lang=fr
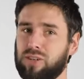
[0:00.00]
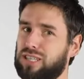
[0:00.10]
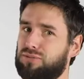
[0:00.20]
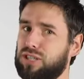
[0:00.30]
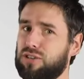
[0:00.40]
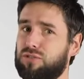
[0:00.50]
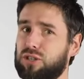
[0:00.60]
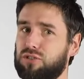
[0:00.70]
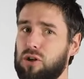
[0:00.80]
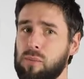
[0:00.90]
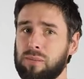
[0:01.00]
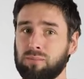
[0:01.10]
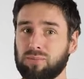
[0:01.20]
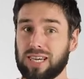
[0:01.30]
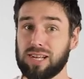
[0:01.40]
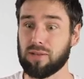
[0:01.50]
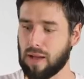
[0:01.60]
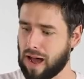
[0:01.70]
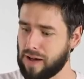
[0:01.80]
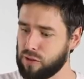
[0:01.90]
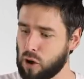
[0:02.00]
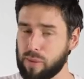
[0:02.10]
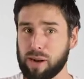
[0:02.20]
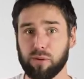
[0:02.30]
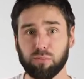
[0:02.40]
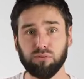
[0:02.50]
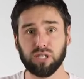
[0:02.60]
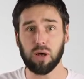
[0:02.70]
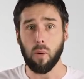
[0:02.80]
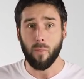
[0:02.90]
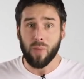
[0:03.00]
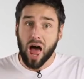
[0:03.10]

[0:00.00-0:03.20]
l'effet renforçant est anormalement puissant.